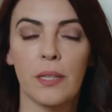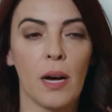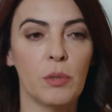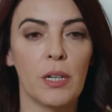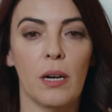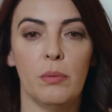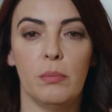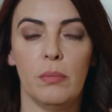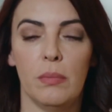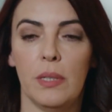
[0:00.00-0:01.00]
Namık
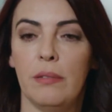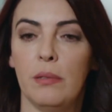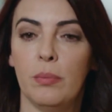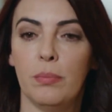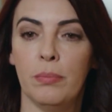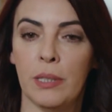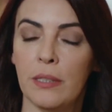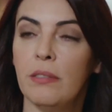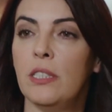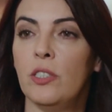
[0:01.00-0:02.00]
abim evi
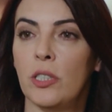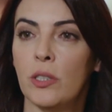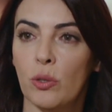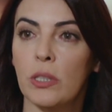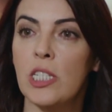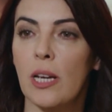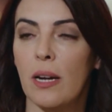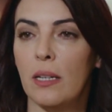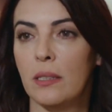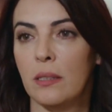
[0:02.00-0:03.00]
bana verince çok
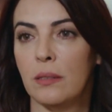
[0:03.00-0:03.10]
içerledin.